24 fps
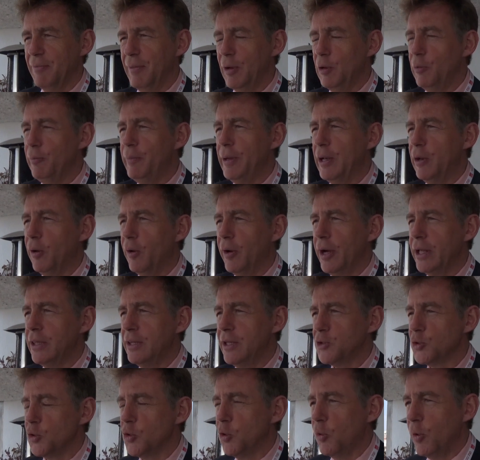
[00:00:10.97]
ben, Le bilan a
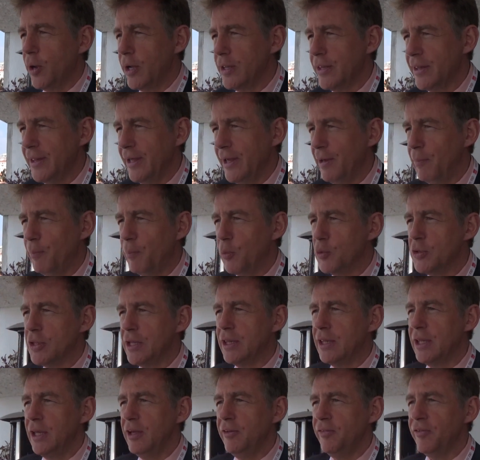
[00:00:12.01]
été, je crois, assez
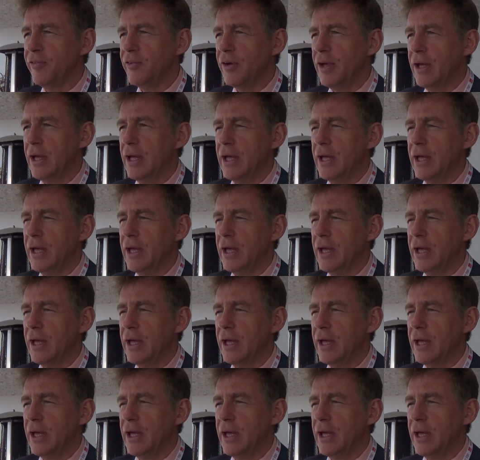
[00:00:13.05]
positif.